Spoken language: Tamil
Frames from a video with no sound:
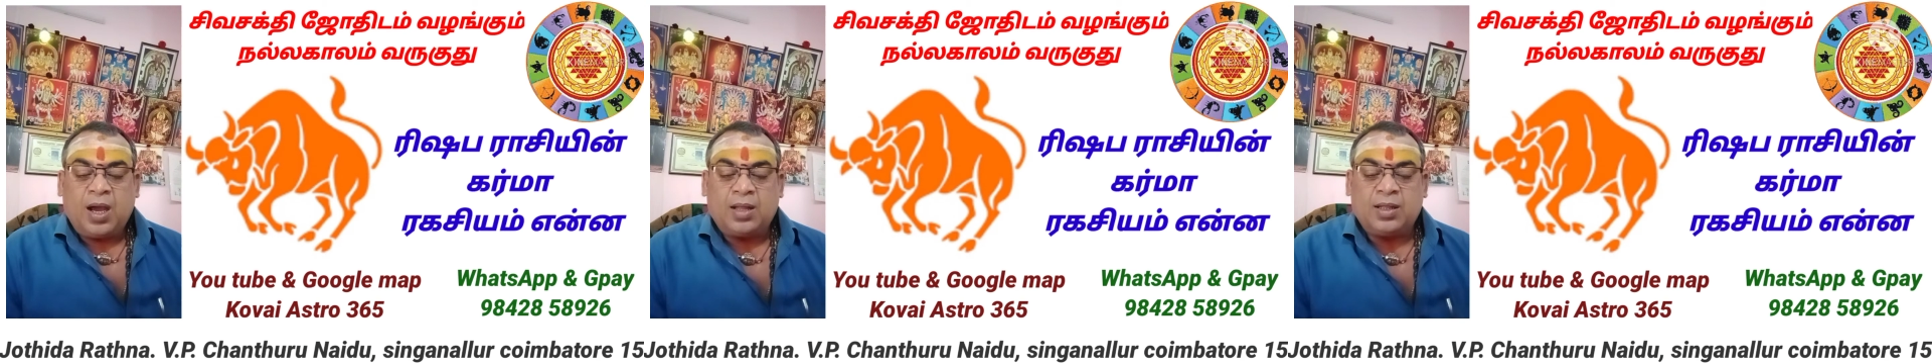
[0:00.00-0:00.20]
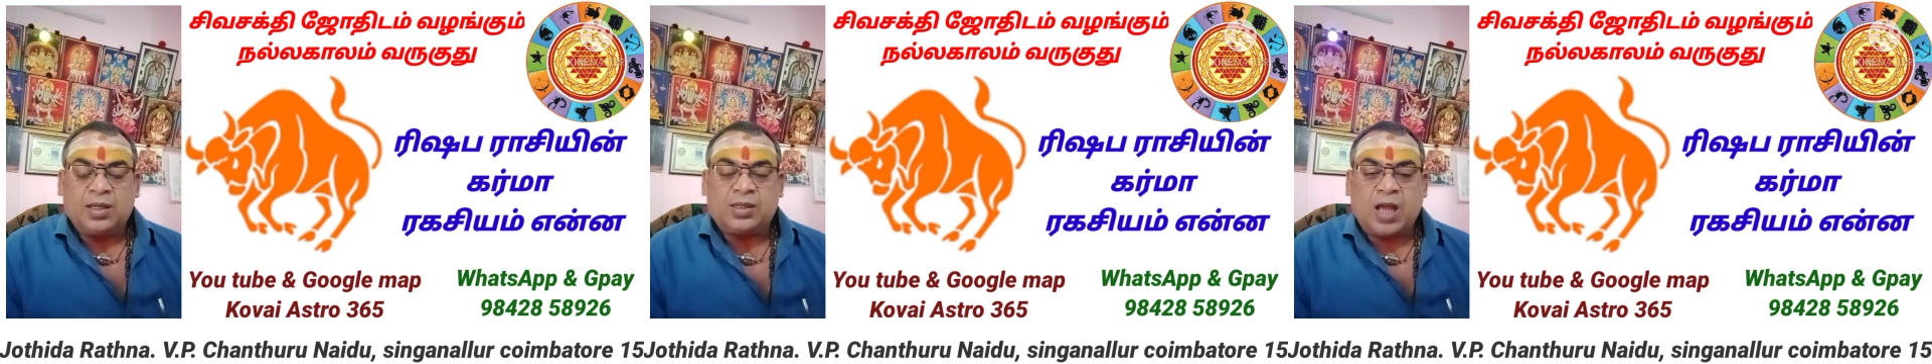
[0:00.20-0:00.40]

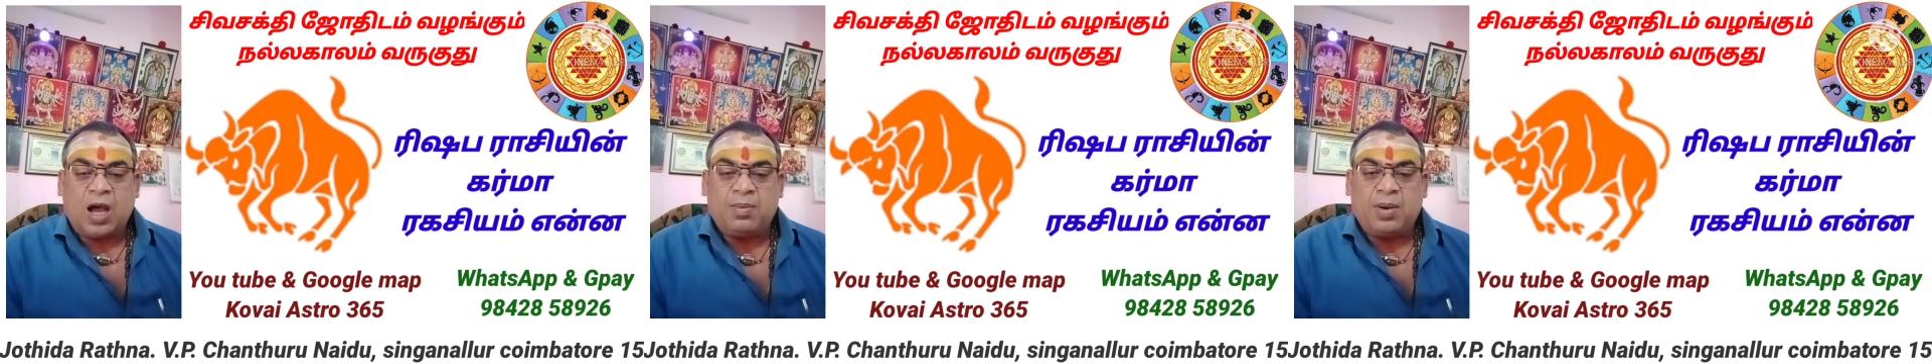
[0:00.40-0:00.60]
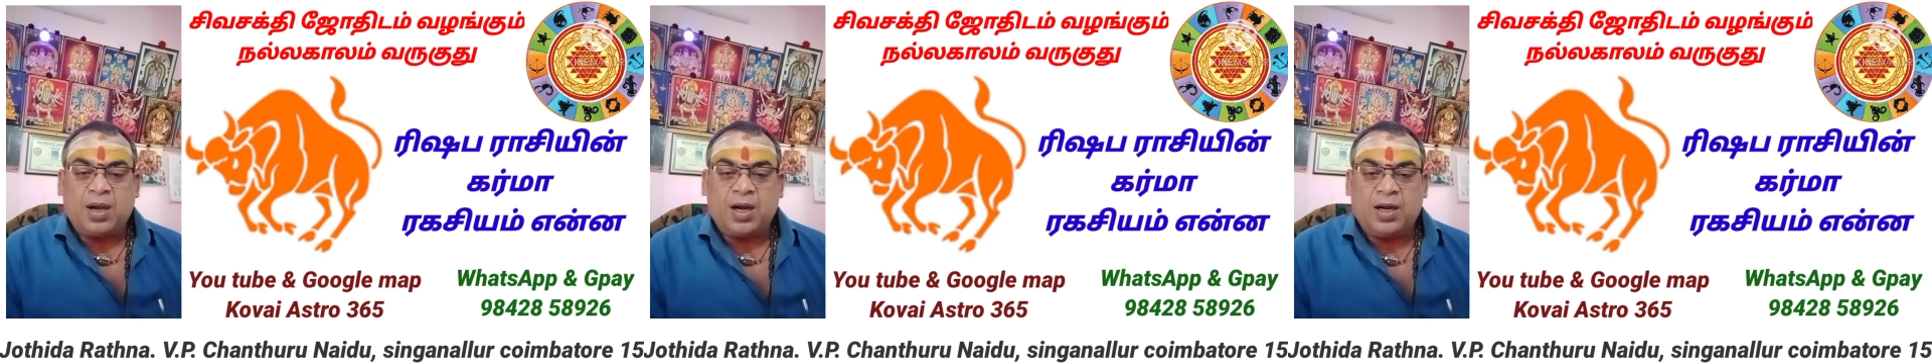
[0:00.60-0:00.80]
அந்த
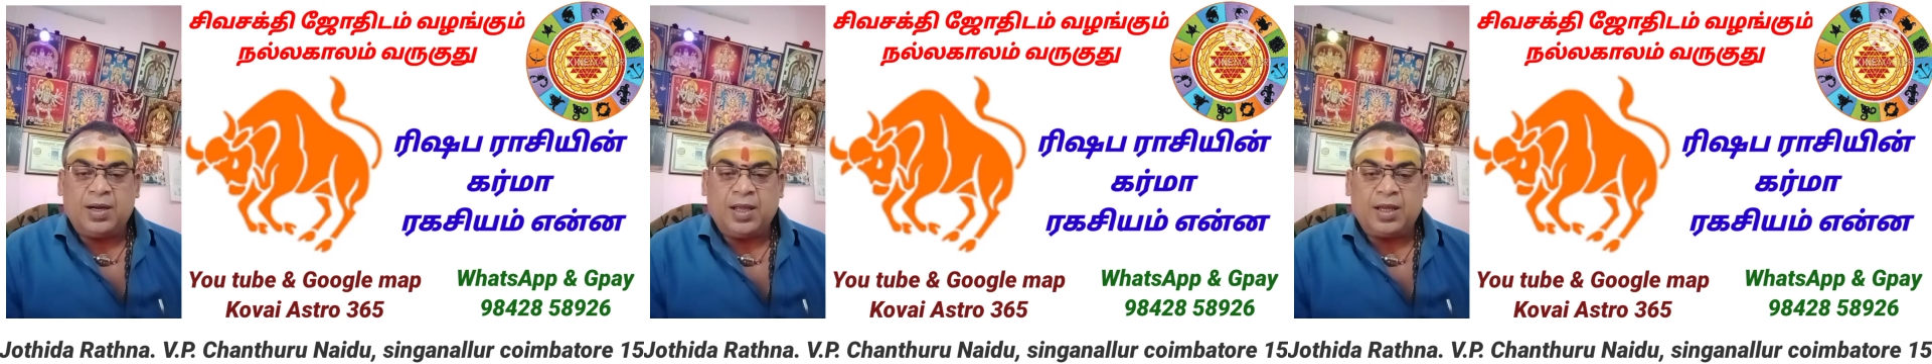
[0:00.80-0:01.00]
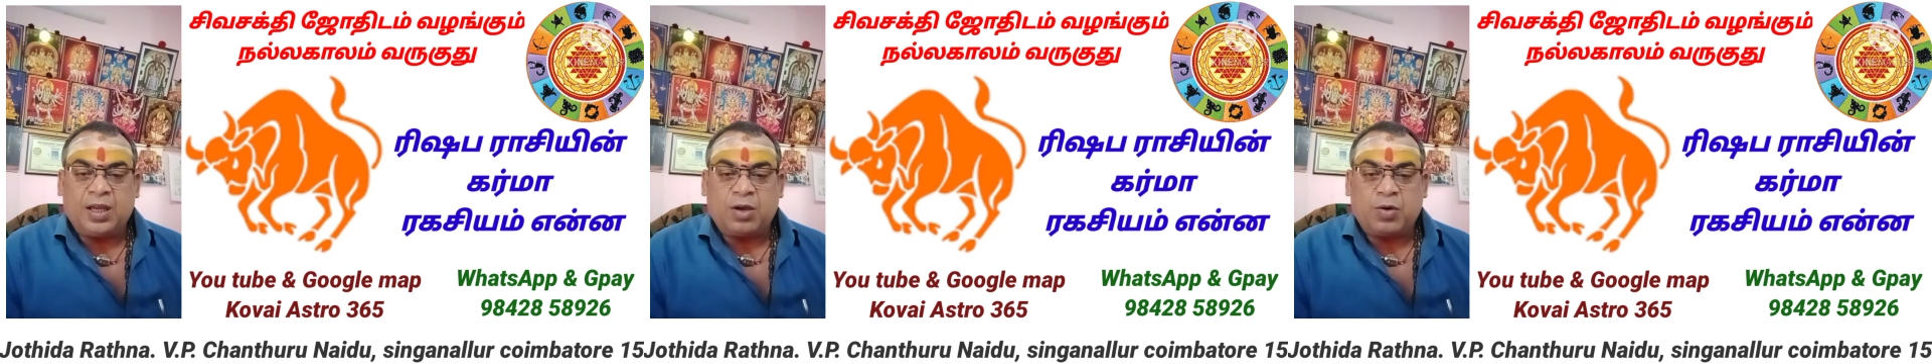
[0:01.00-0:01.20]
சாபங்களை
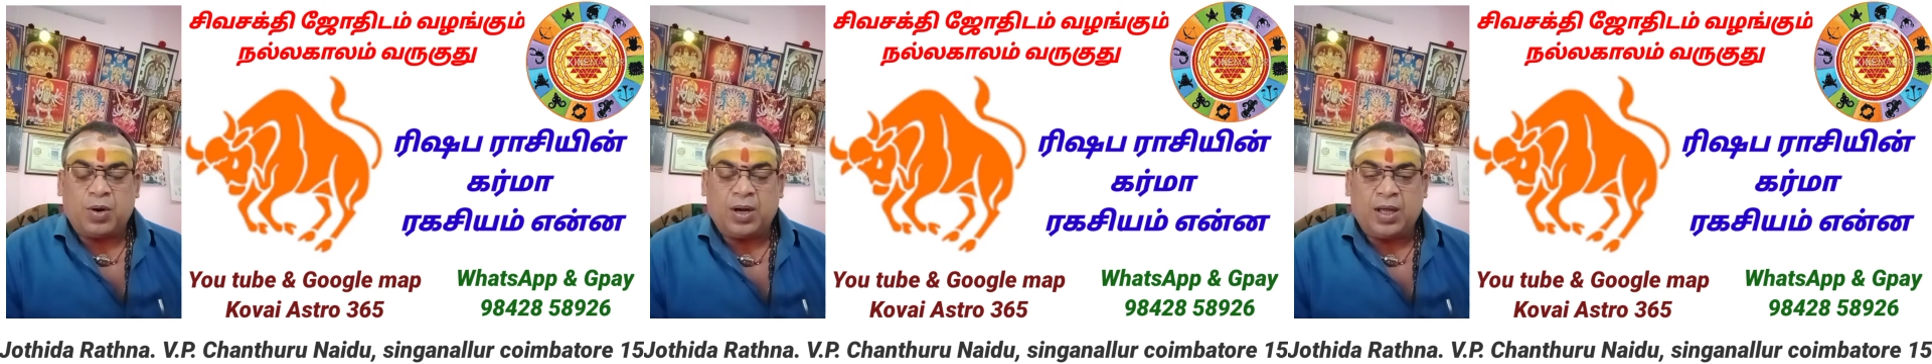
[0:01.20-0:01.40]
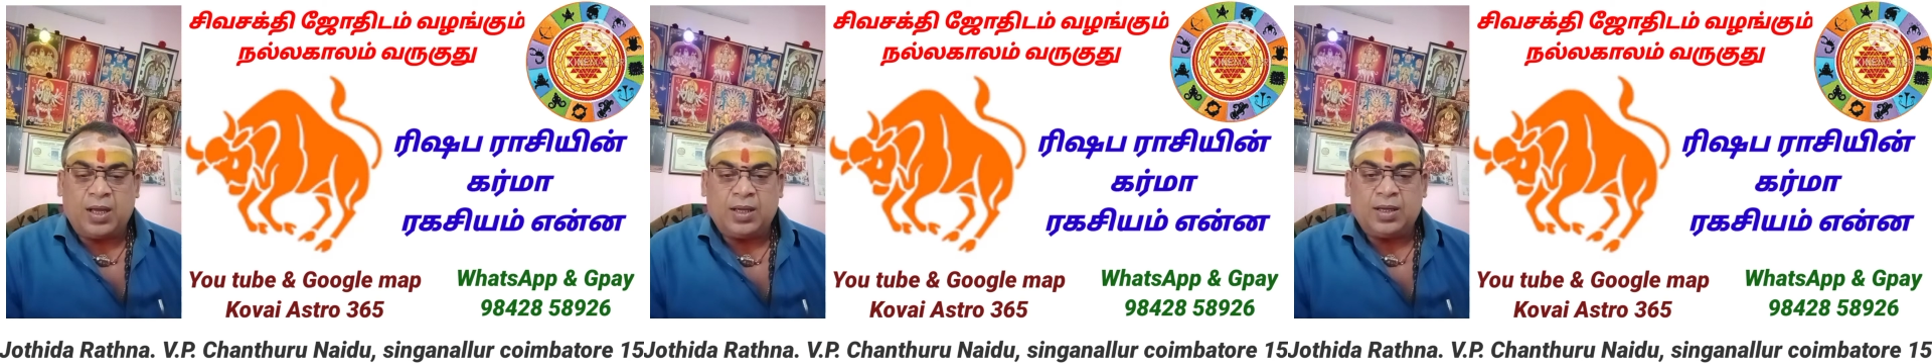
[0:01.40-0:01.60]

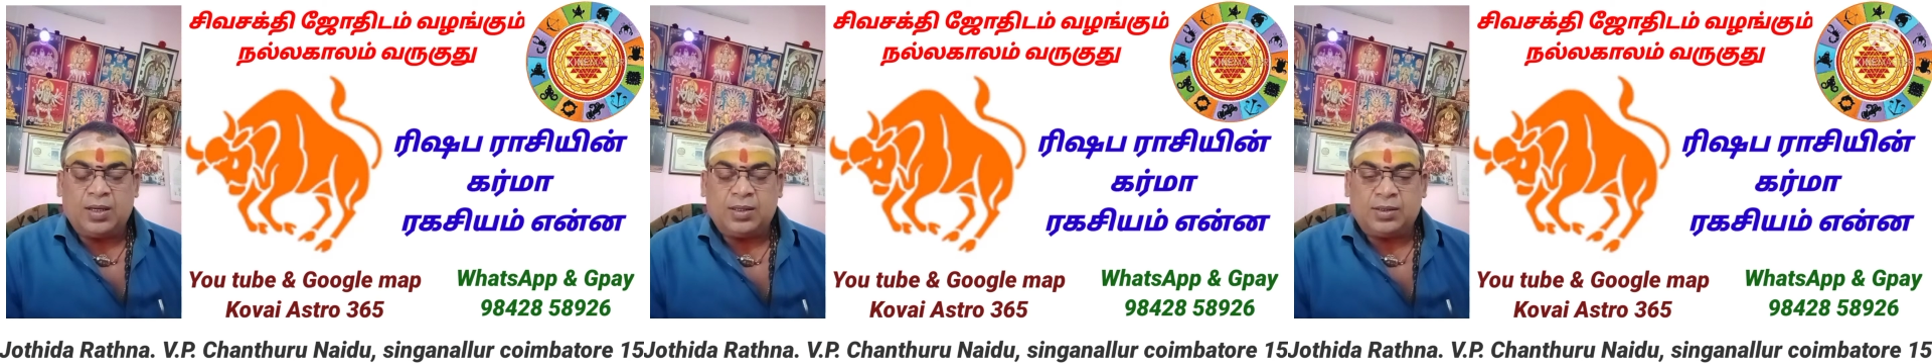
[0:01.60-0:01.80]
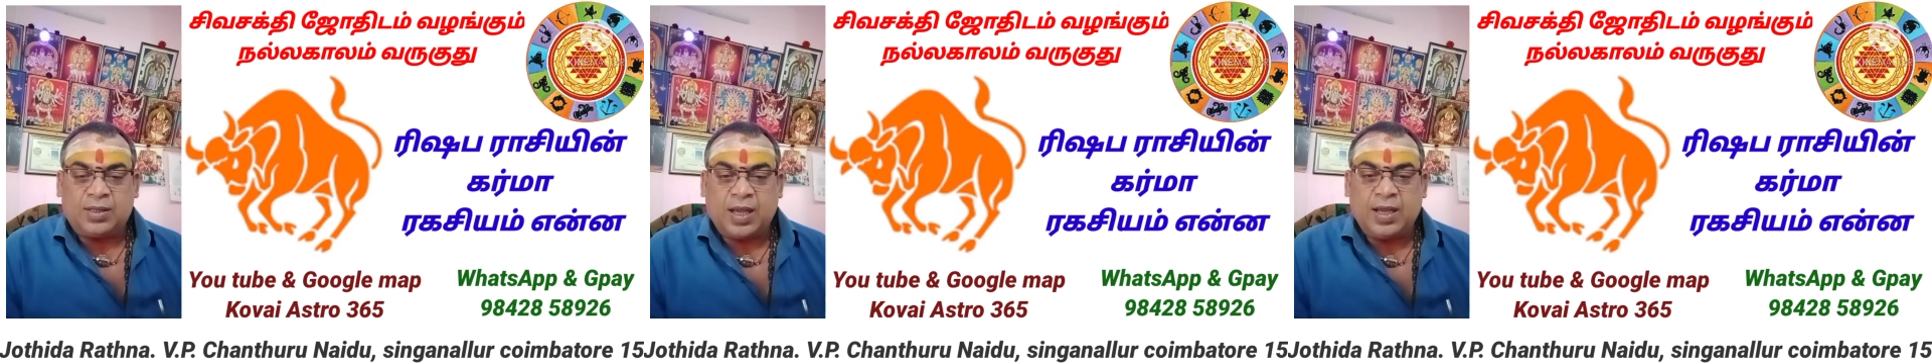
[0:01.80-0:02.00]
நீக்கிக்கொள்ள
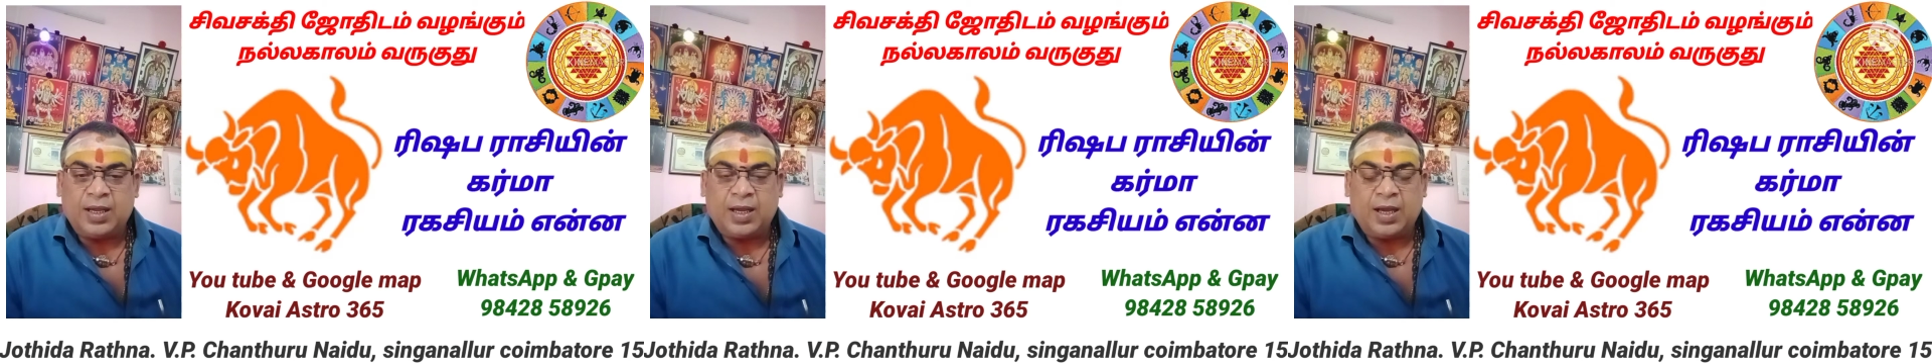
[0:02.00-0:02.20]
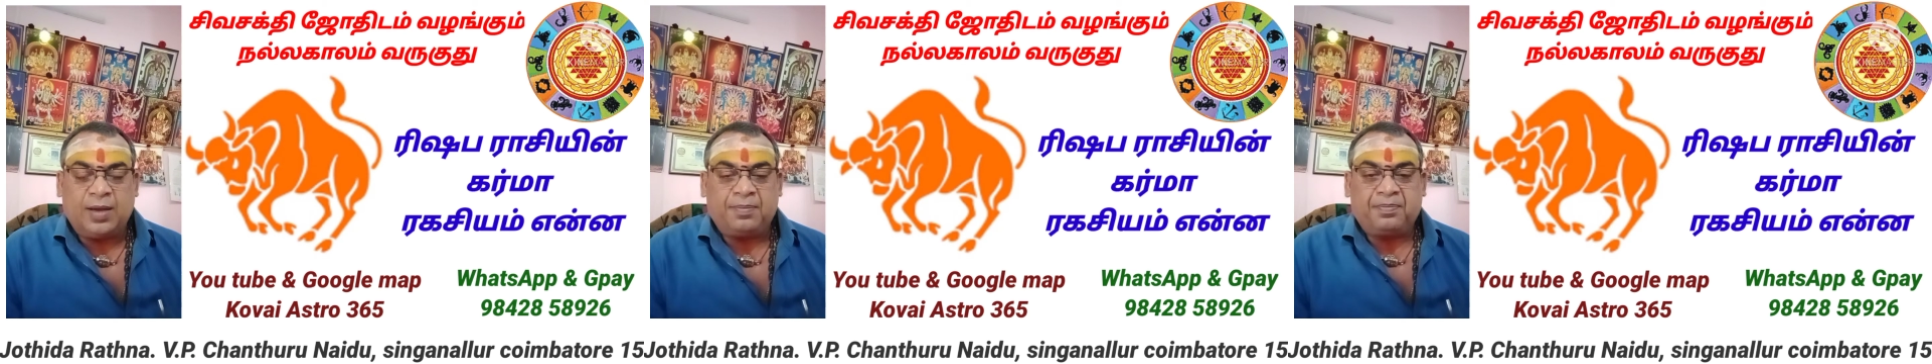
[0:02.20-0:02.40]

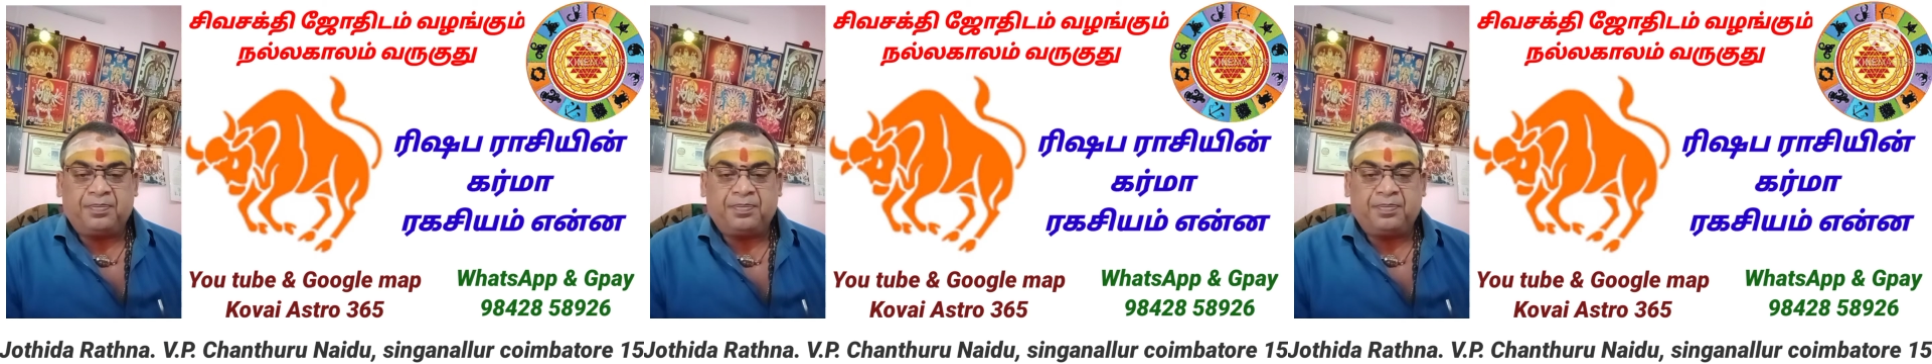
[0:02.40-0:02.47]
செய்யுங்க